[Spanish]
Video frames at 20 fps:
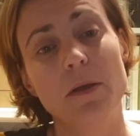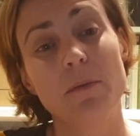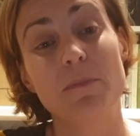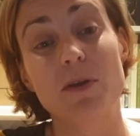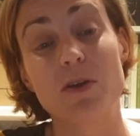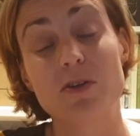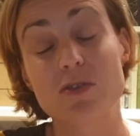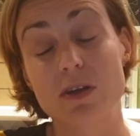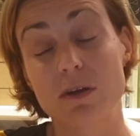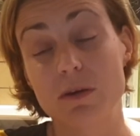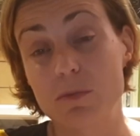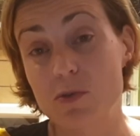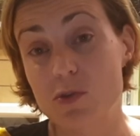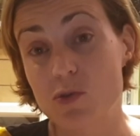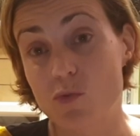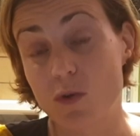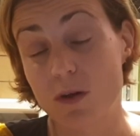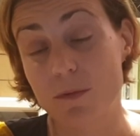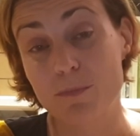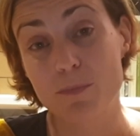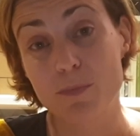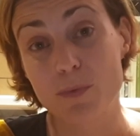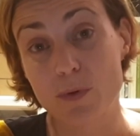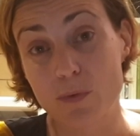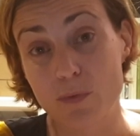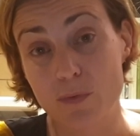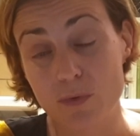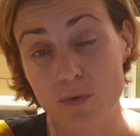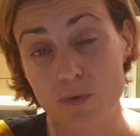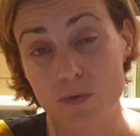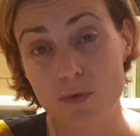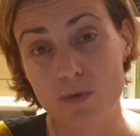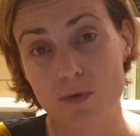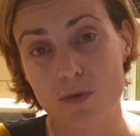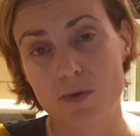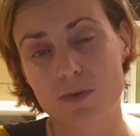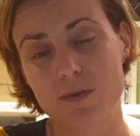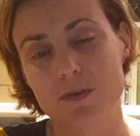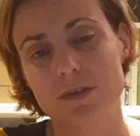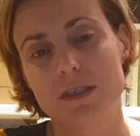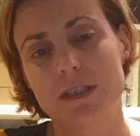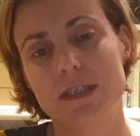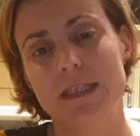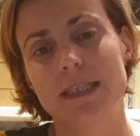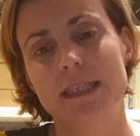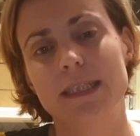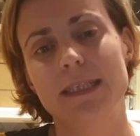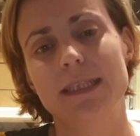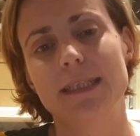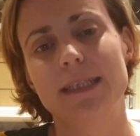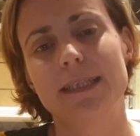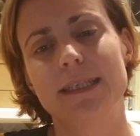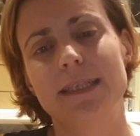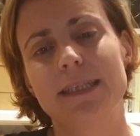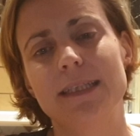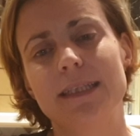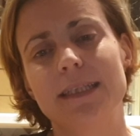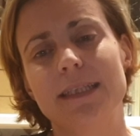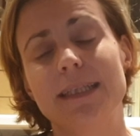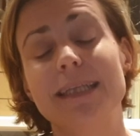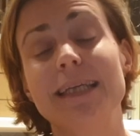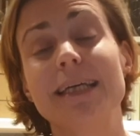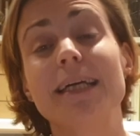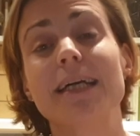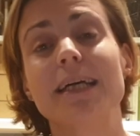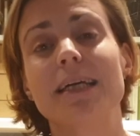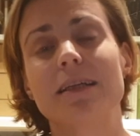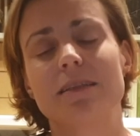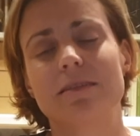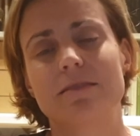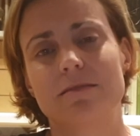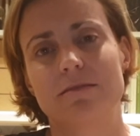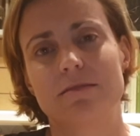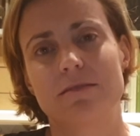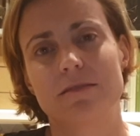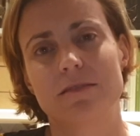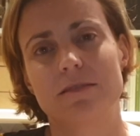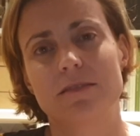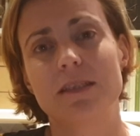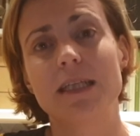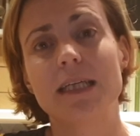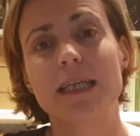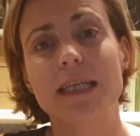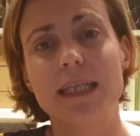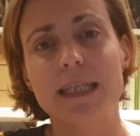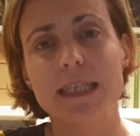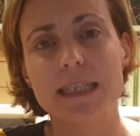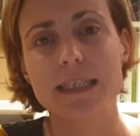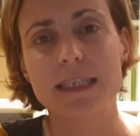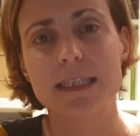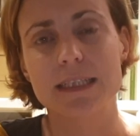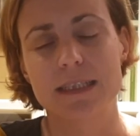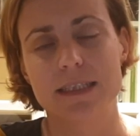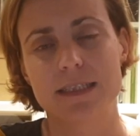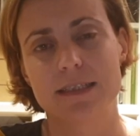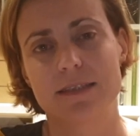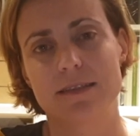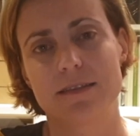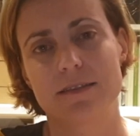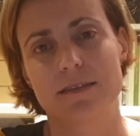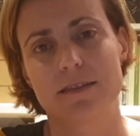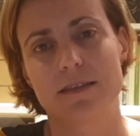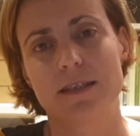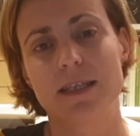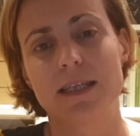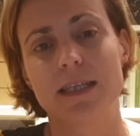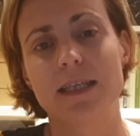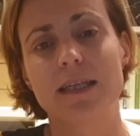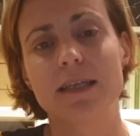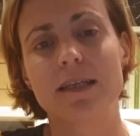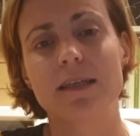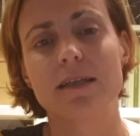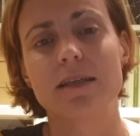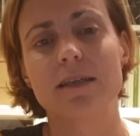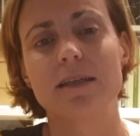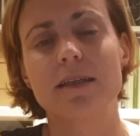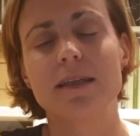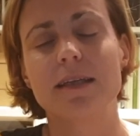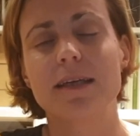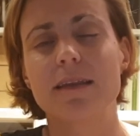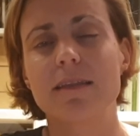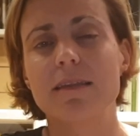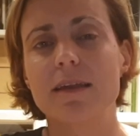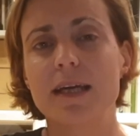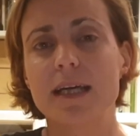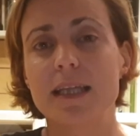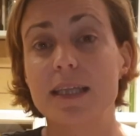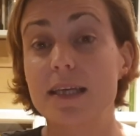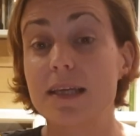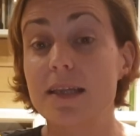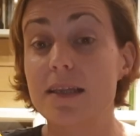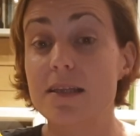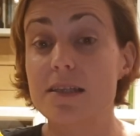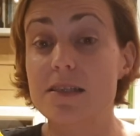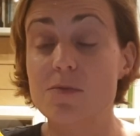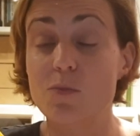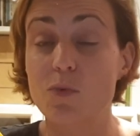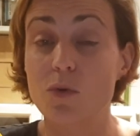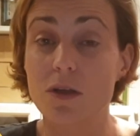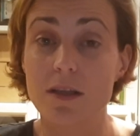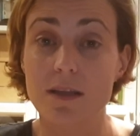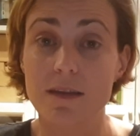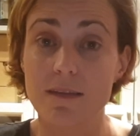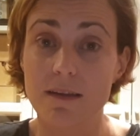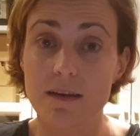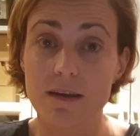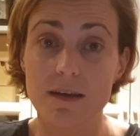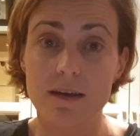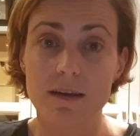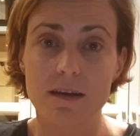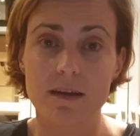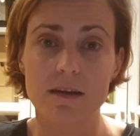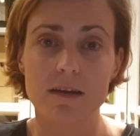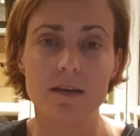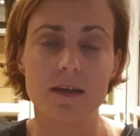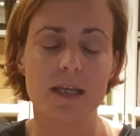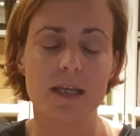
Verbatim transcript: pero sabemos cuán profundo eh, llegan, qué grietas generan y qué cicatrices pueden dejar.